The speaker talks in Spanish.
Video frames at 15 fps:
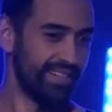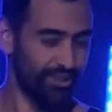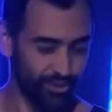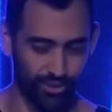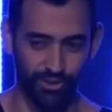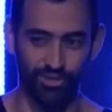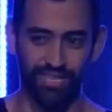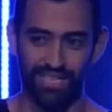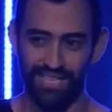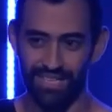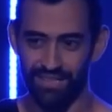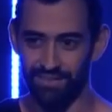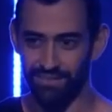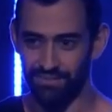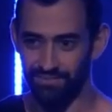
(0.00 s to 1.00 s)
y otro
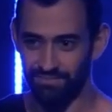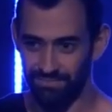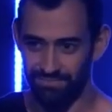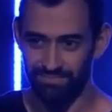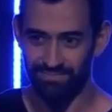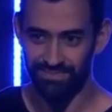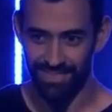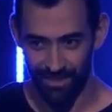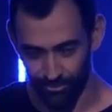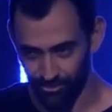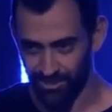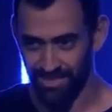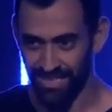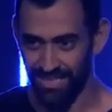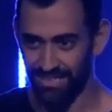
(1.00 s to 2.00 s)
que le
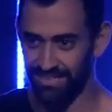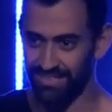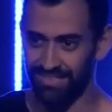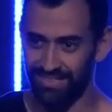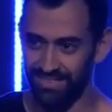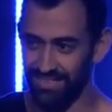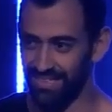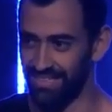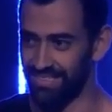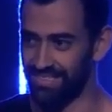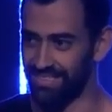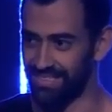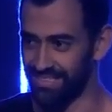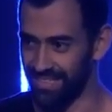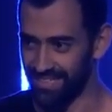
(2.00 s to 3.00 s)
gusta
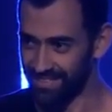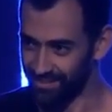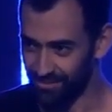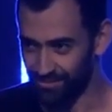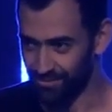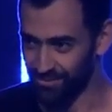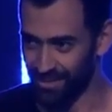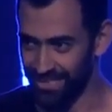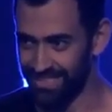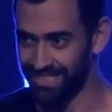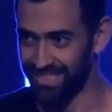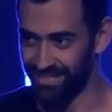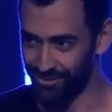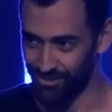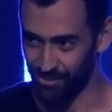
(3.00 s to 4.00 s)
este, estar en su
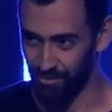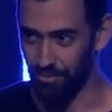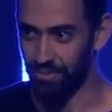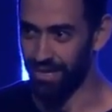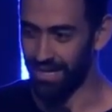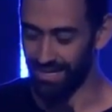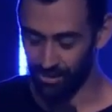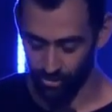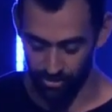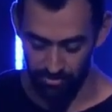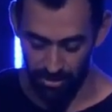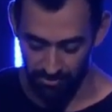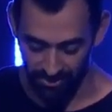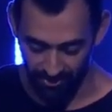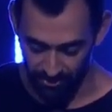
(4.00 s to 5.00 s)
casa con su mamá, hijo de
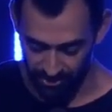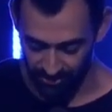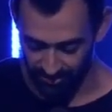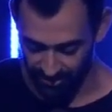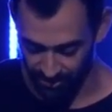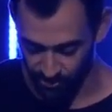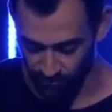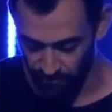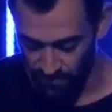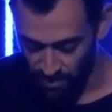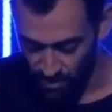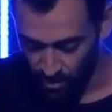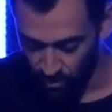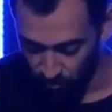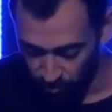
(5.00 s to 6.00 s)
mami, vamos a ver eso
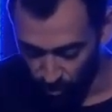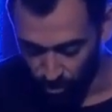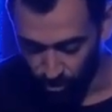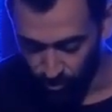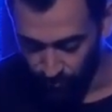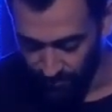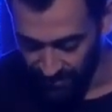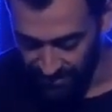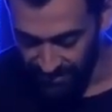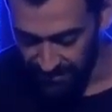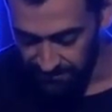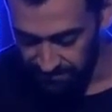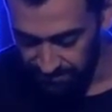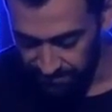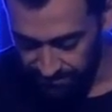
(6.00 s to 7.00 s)
un poco.
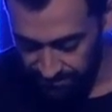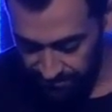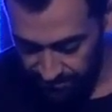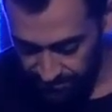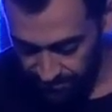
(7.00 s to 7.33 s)
Dice,